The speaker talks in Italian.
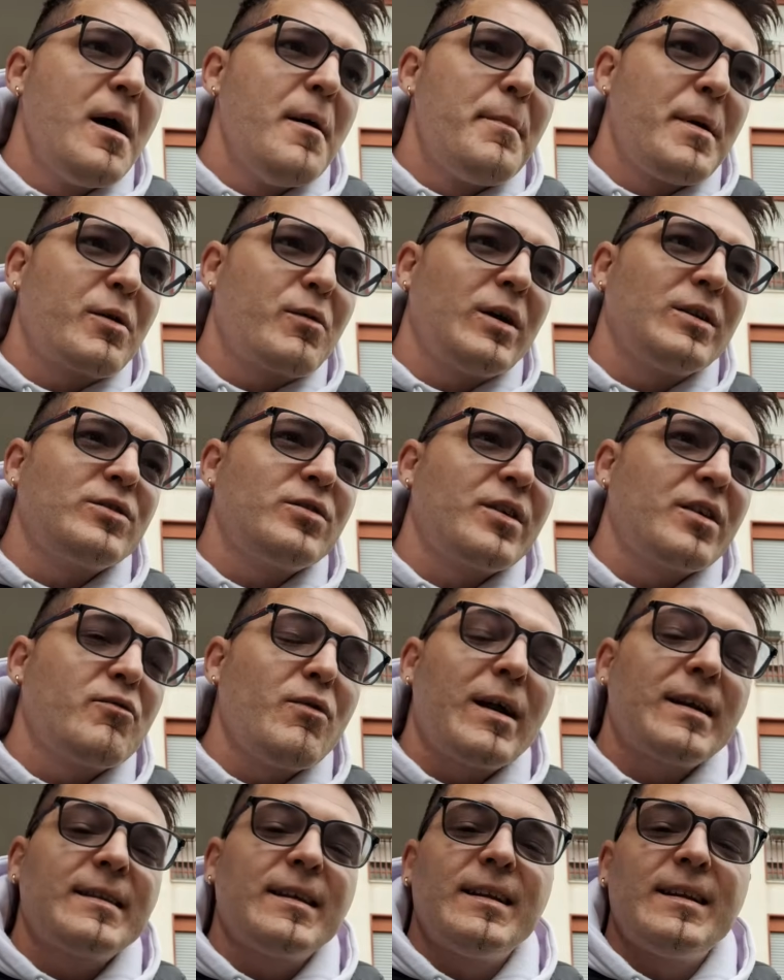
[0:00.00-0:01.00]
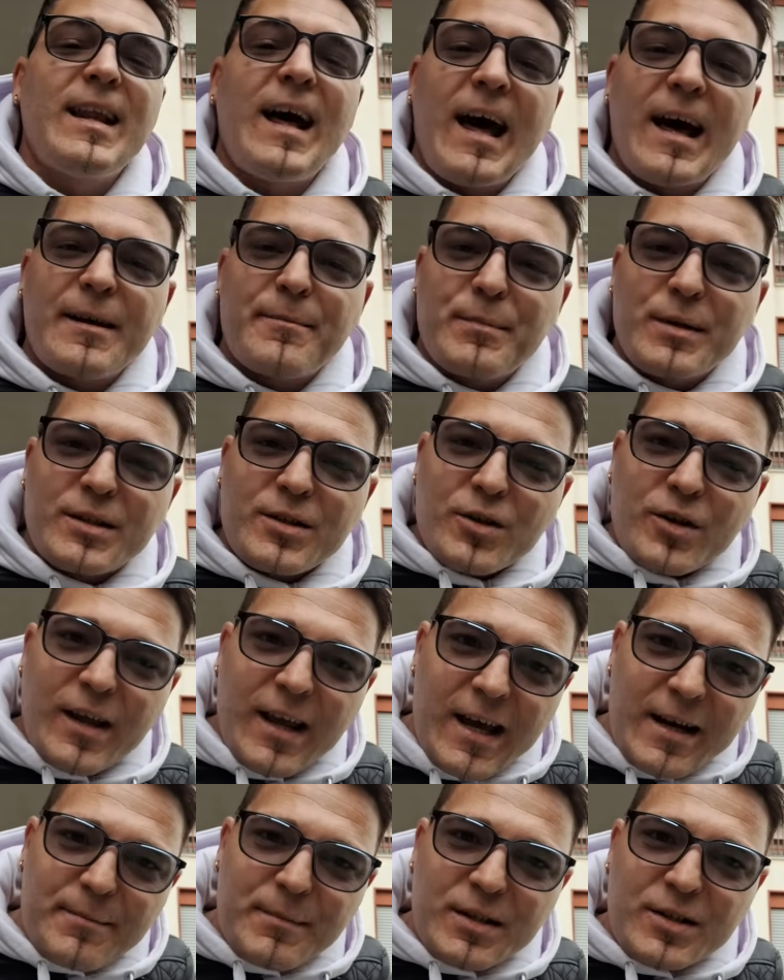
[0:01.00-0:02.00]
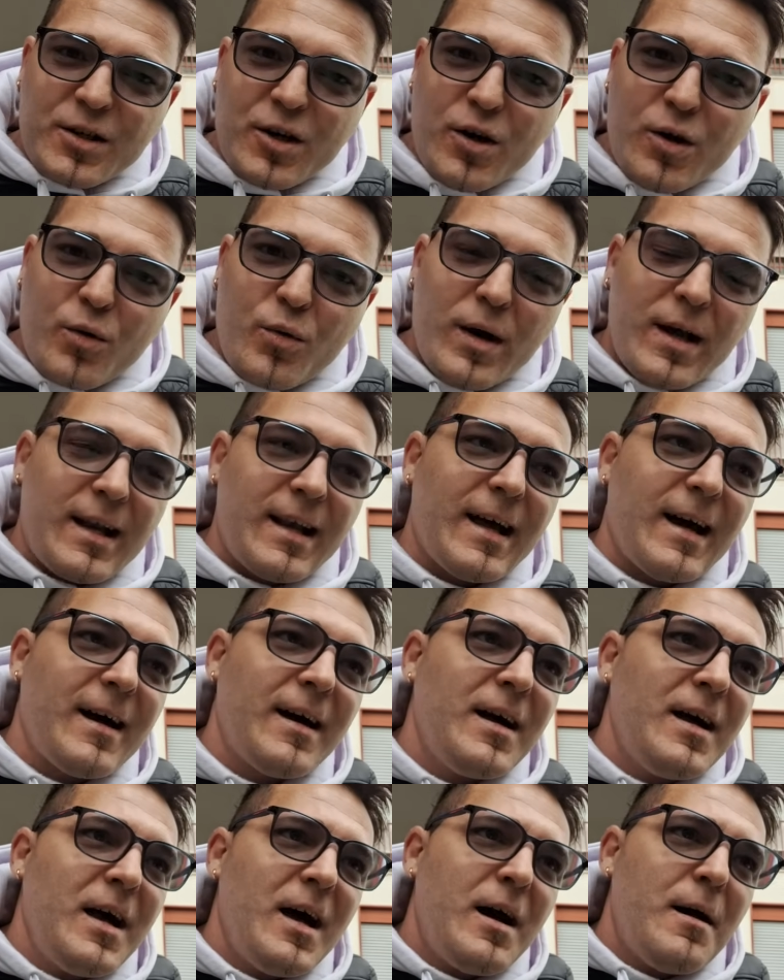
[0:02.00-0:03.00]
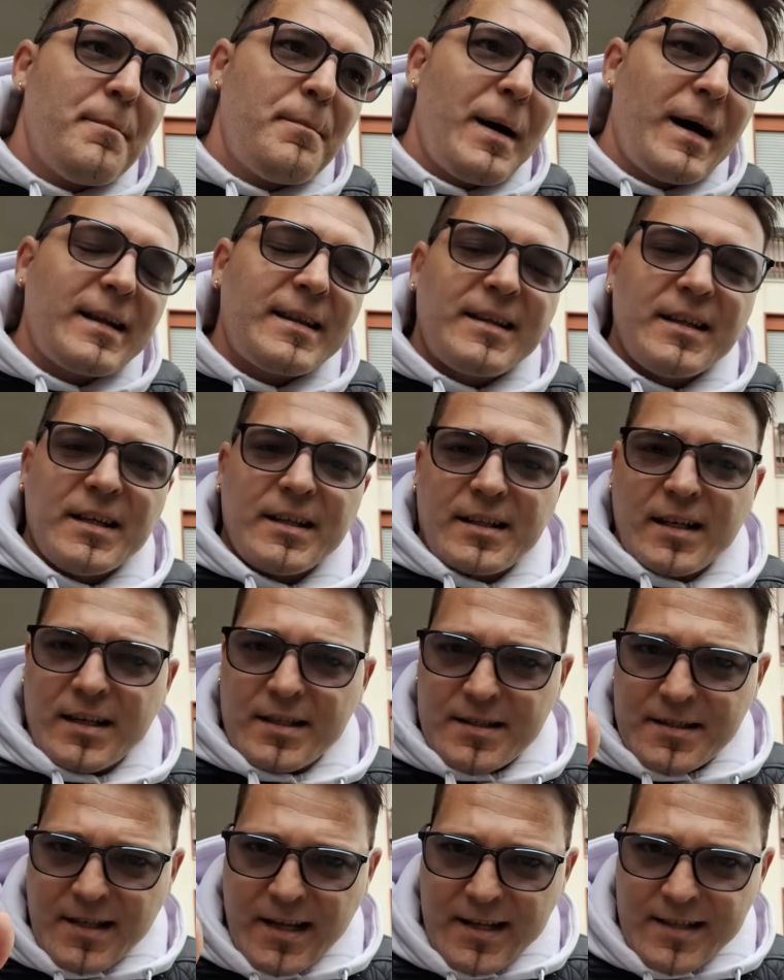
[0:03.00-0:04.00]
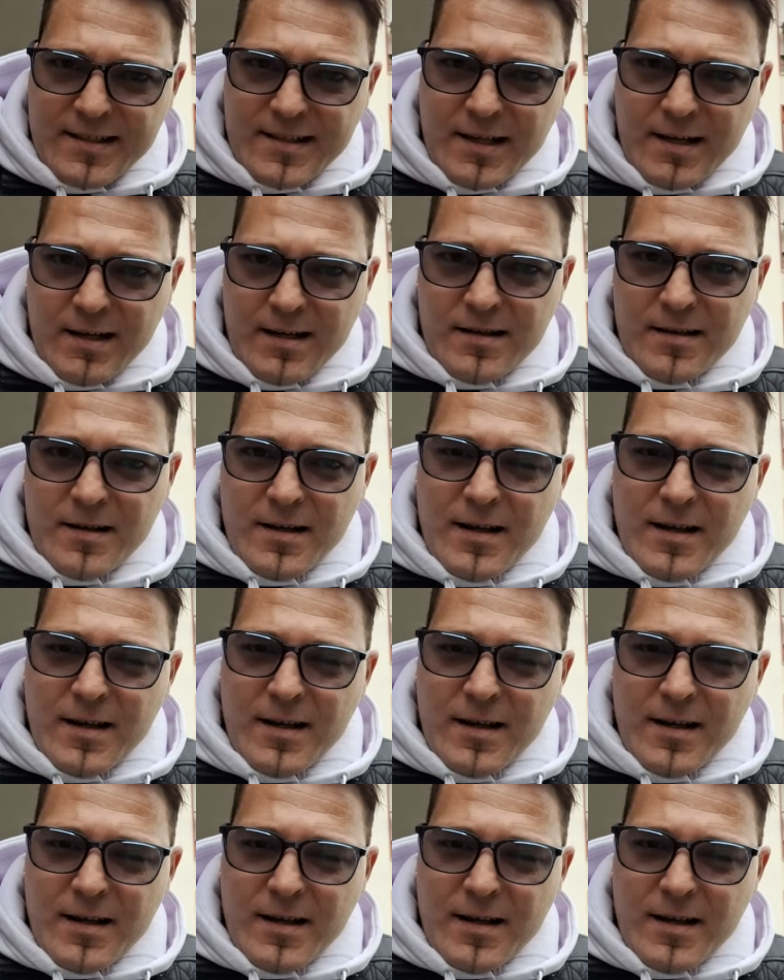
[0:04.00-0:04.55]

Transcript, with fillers: Per quanto riguarda l'arbitro che arbitrò quella partita, senza